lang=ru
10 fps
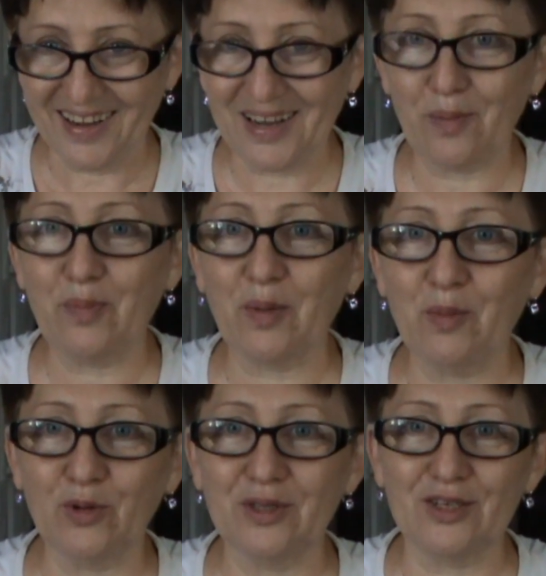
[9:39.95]

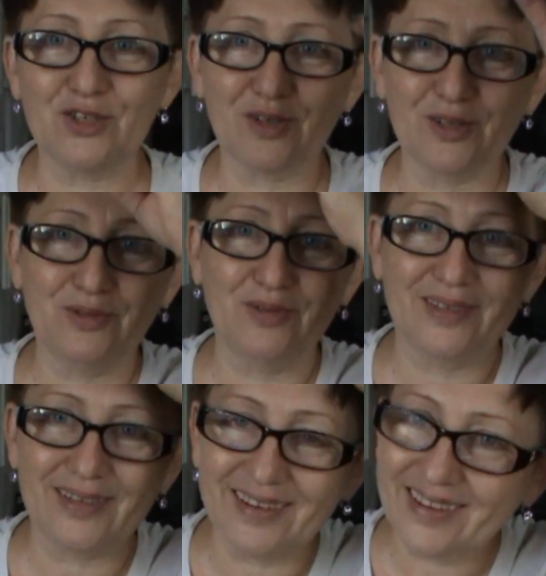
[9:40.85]
Капремонт еще
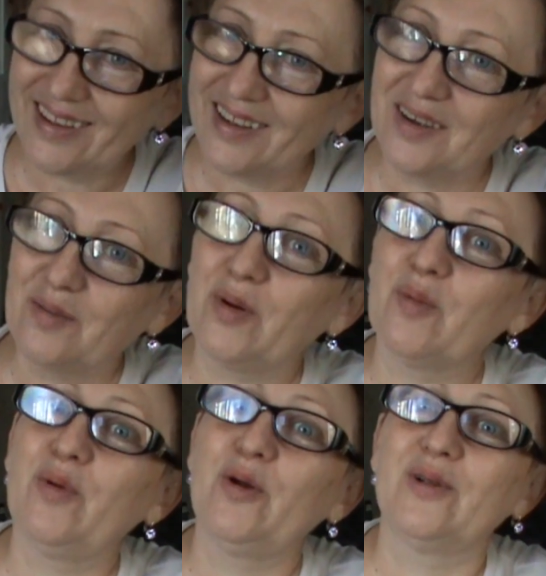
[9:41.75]
откуда-то
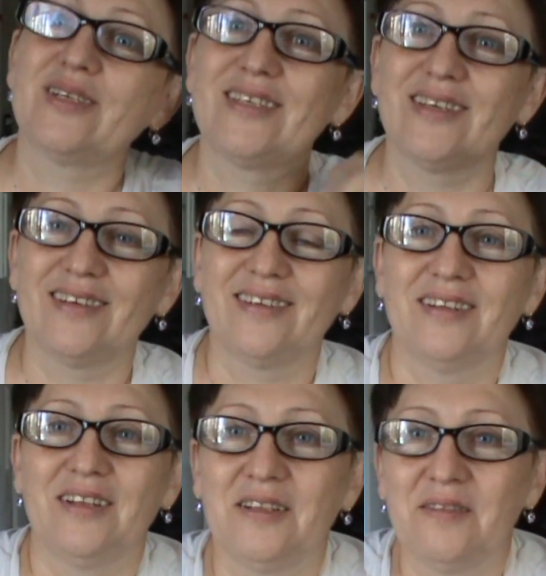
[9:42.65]
приплелся.
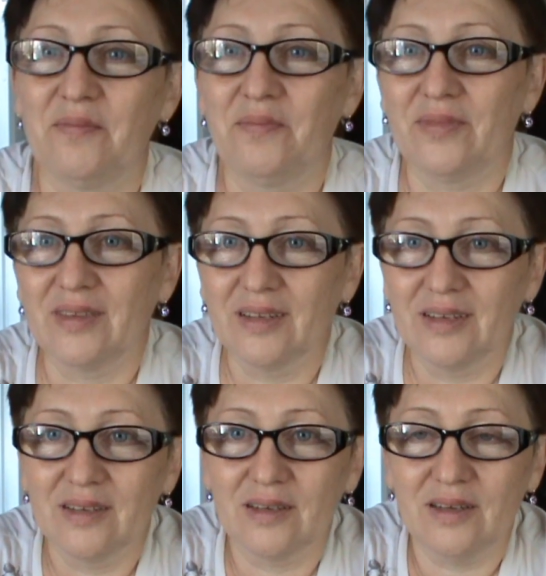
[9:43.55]

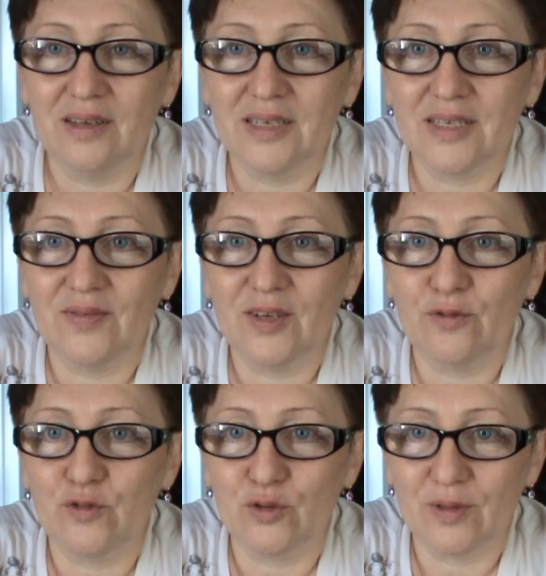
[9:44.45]
И свет
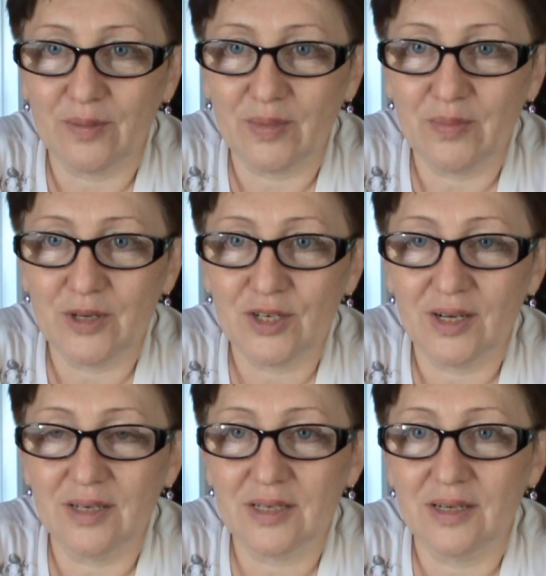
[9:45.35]
все нам
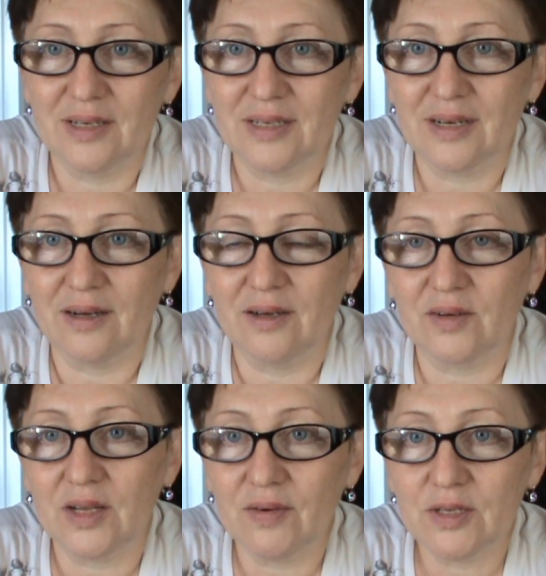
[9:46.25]
обещали, знаете как.
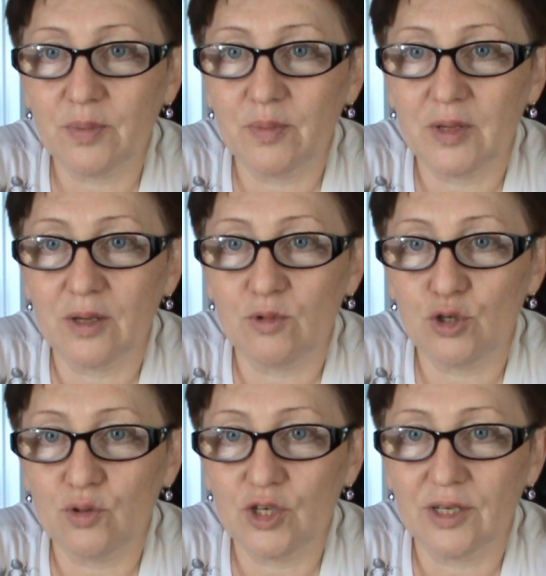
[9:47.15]
Говорят, давайте поменяем
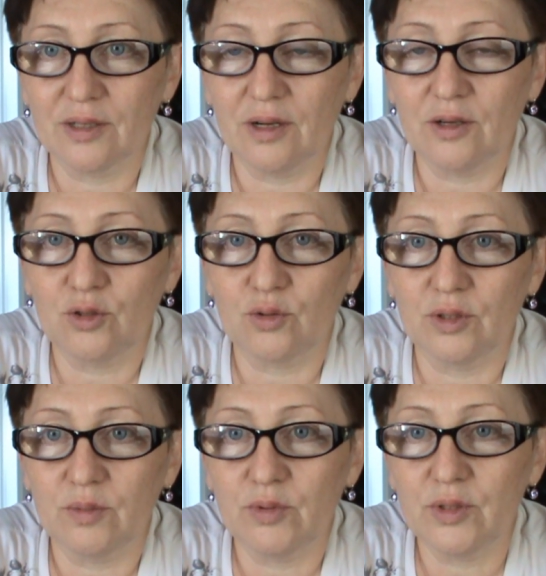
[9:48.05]
счетчики на
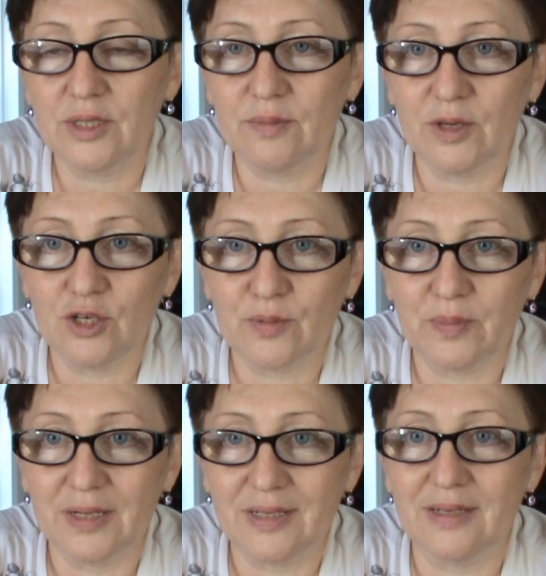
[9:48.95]
электронные, будете меньше
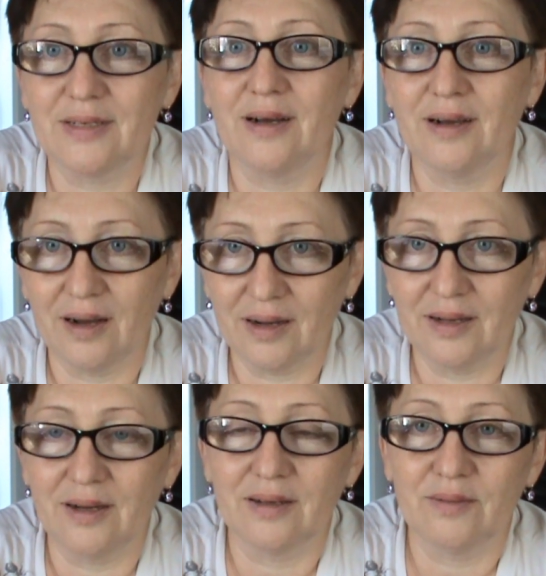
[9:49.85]
платить. Ага,
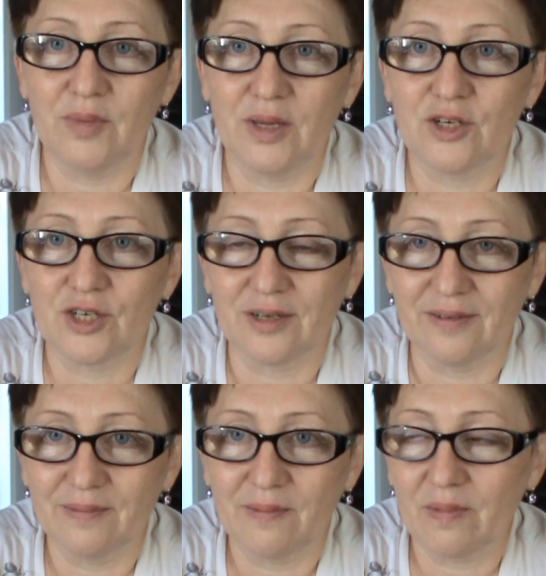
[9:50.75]
ага, меньше.
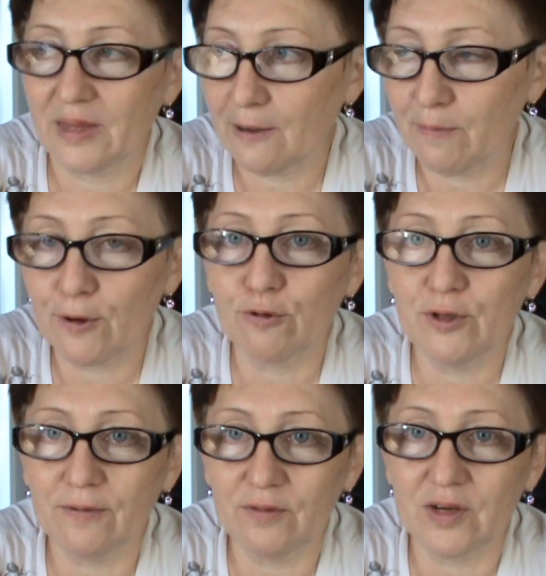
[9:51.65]
Наоборот,
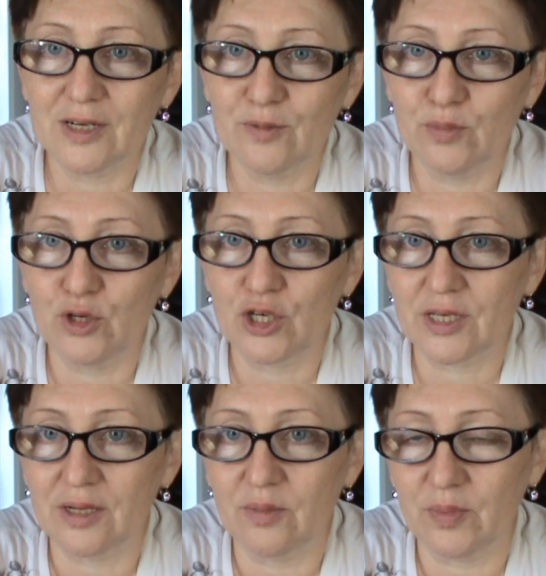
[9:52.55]
я в два раза больше
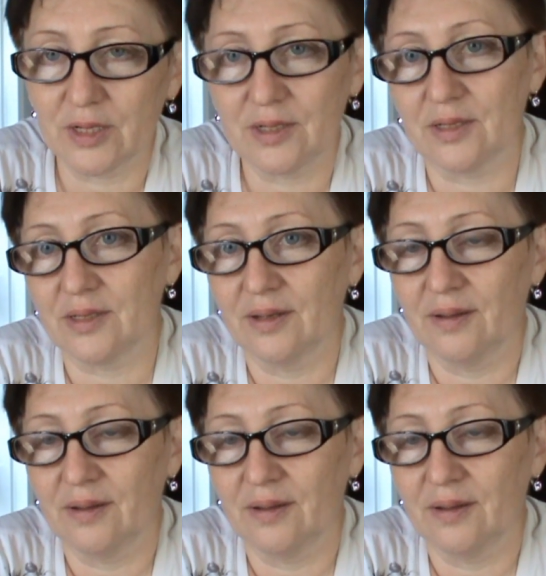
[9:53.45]
стала платить.